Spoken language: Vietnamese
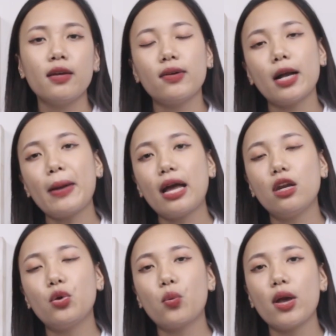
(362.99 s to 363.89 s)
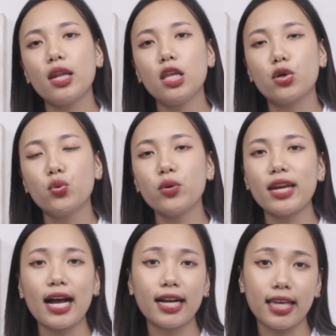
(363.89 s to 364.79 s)
Và các bạn đừng quên nhấn nút
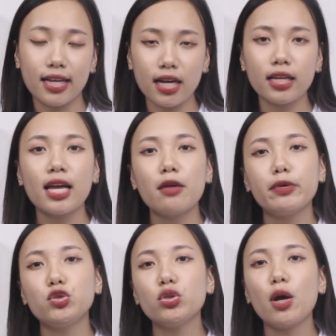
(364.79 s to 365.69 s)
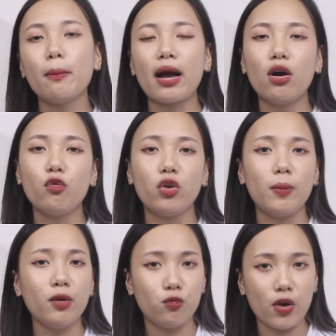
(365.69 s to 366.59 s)
đăng ký kênh và chuông thông báo ở phía
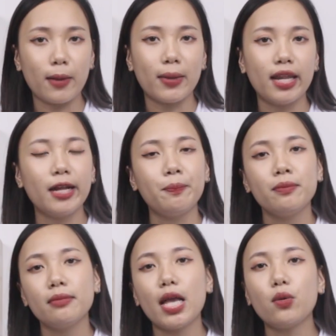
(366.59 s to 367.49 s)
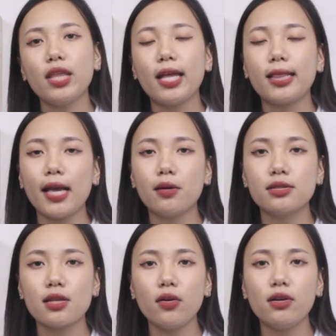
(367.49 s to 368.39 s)
bên phải màn hình để có thể theo
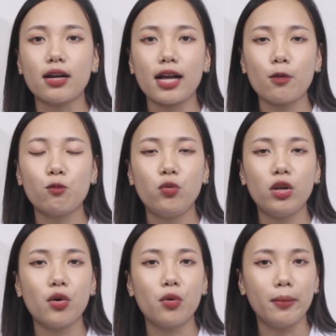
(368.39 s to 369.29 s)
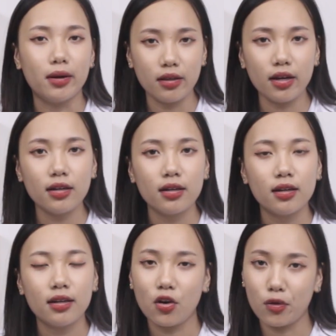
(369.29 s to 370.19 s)
dõi được các video mới nhất.
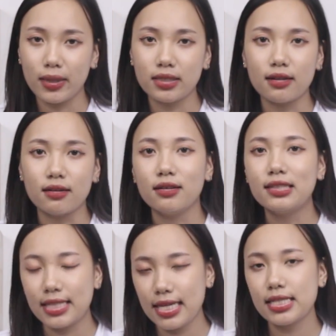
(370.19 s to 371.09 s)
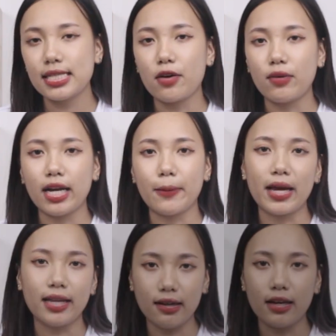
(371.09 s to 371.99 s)
Còn bây giờ, xin chào và hẹn gặp
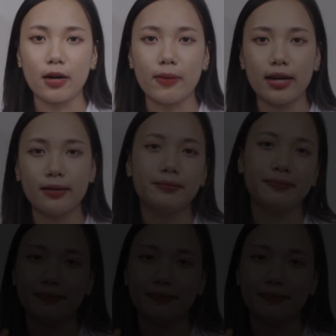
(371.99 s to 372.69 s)
lại tất cả các bạn.